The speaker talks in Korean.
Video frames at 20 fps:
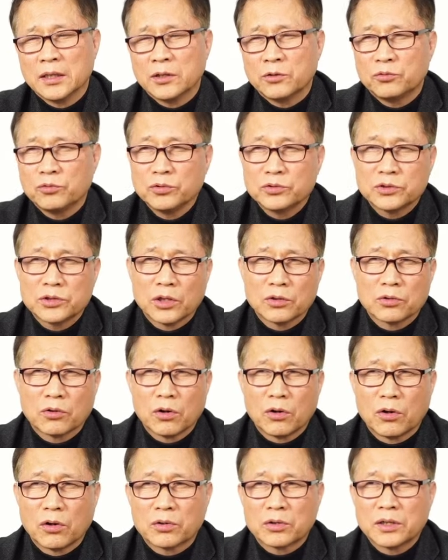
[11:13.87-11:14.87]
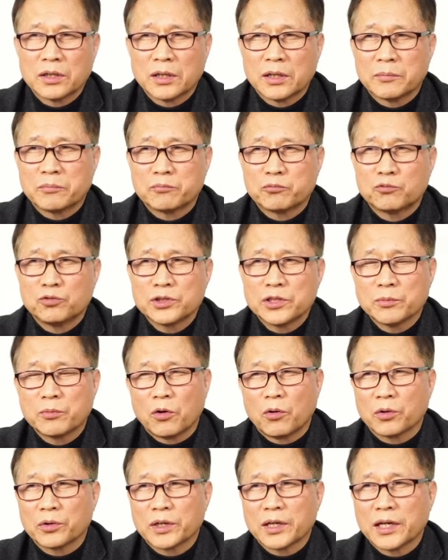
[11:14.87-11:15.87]
루터도 그
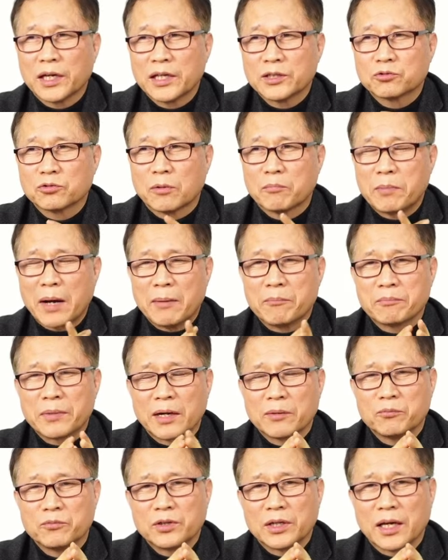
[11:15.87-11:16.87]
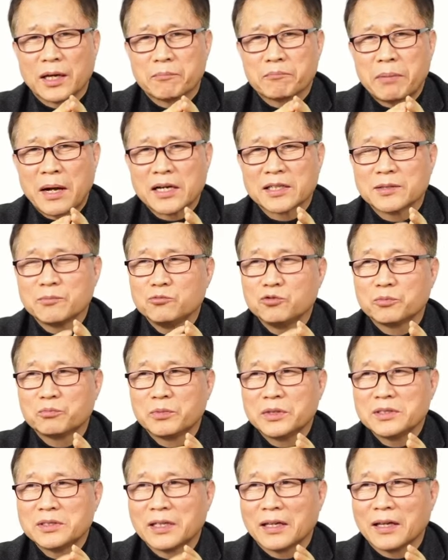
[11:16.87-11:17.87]
95개조 반박문의
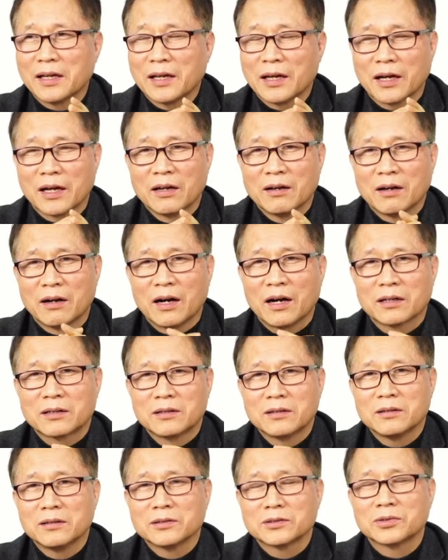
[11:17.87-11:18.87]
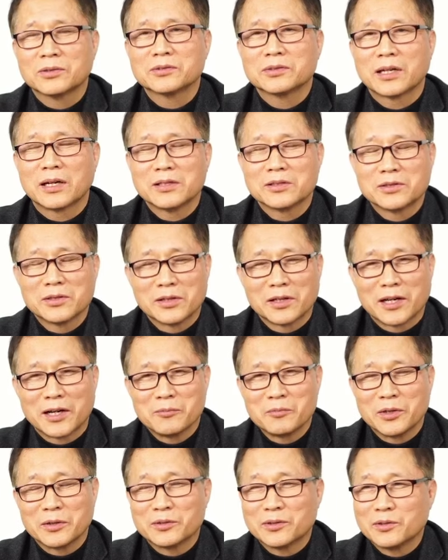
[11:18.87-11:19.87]
86번째에 아그 성당을 지으려
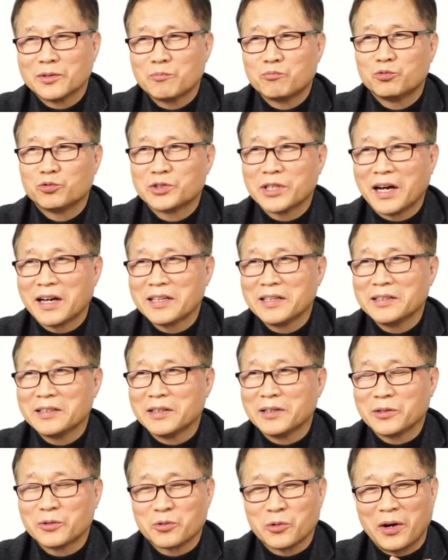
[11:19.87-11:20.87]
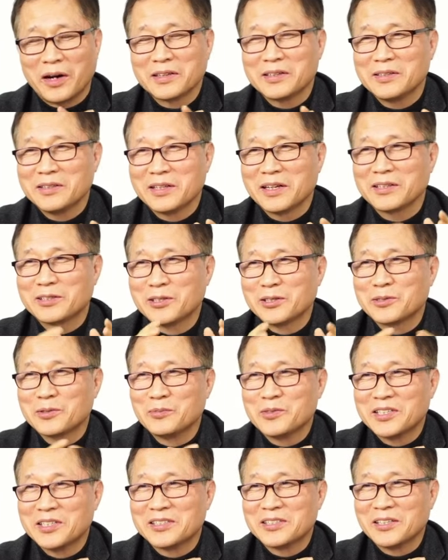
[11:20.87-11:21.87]
하면 이 부자인 교황이 네가
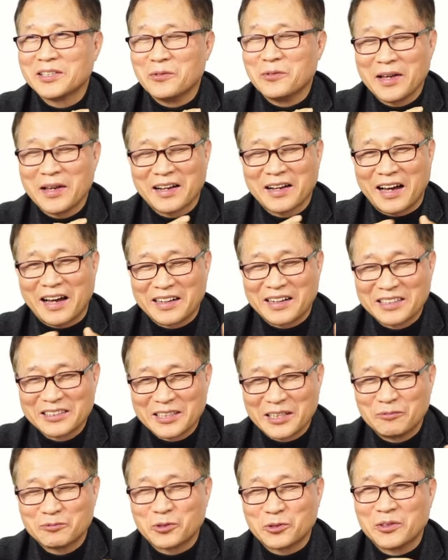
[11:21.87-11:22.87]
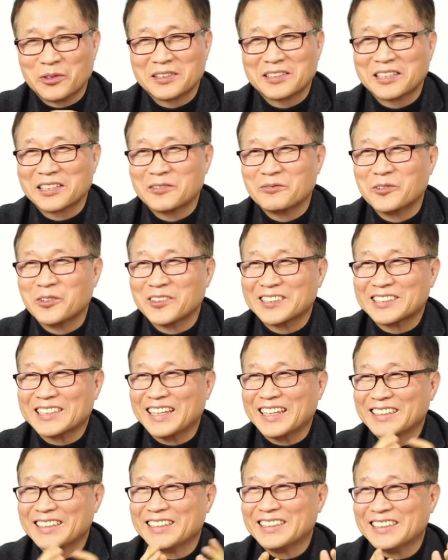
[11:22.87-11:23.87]
직접 짓지 왜 가난한 사람 돈을 끌어모으느냐
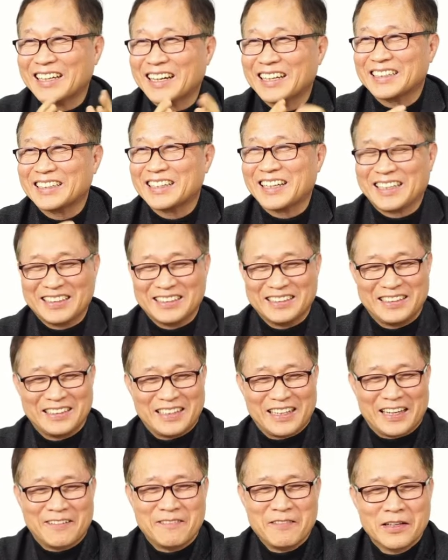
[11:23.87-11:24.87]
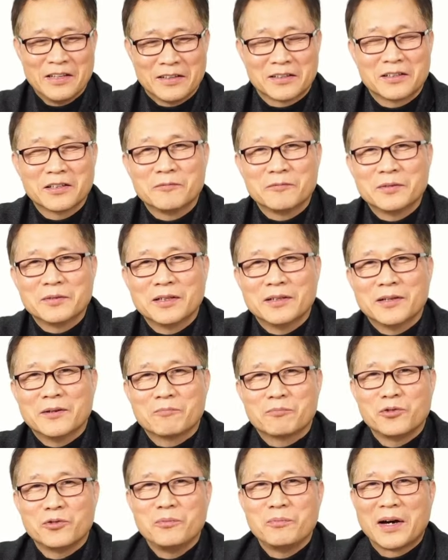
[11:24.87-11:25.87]
이런 이야기가 있는데 그런
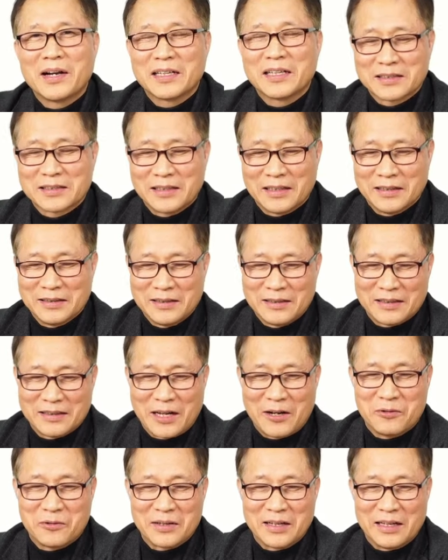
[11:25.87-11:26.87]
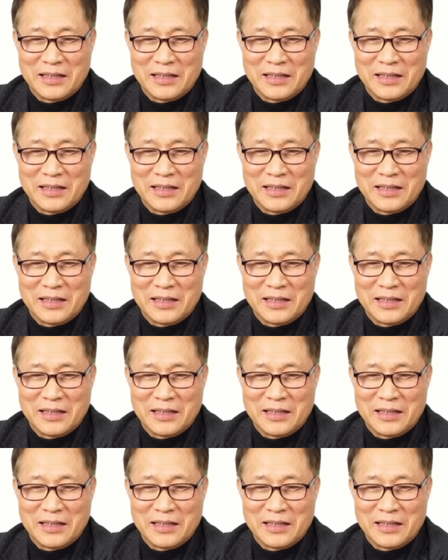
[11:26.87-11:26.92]
불만에서 나온 거